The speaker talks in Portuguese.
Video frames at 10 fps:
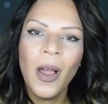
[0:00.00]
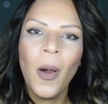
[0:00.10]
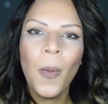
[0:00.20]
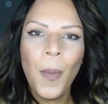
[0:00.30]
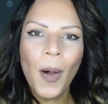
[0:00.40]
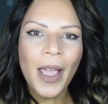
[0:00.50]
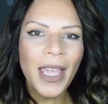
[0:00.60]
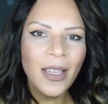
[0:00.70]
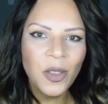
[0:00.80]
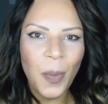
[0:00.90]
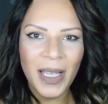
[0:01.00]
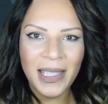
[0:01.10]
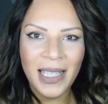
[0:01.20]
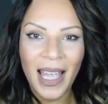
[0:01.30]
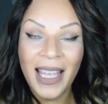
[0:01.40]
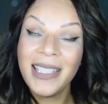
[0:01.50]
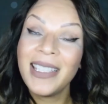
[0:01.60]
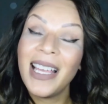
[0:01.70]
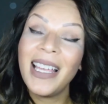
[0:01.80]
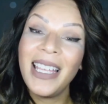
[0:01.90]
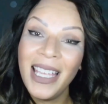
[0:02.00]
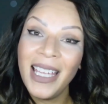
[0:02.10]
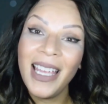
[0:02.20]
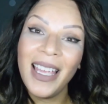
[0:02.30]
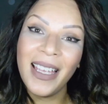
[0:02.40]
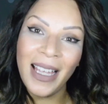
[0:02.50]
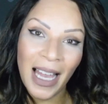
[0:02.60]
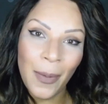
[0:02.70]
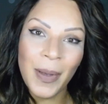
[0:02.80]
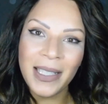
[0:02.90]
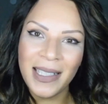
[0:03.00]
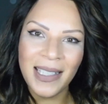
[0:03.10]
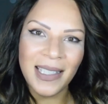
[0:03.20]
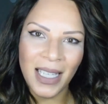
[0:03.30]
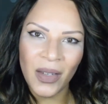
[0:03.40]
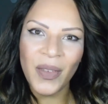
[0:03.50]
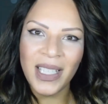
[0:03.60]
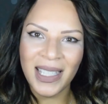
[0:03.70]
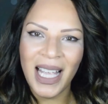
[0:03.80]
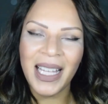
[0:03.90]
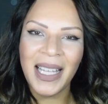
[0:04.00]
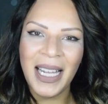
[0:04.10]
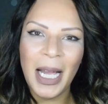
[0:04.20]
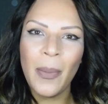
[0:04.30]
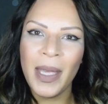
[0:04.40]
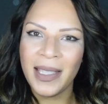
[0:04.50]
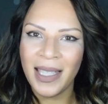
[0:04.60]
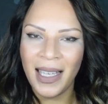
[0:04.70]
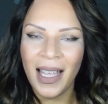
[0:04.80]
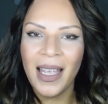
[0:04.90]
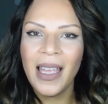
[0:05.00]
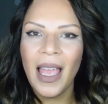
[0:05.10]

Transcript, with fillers: um pouquinho de paciência e ela precisa estar fixada na cabeça, né?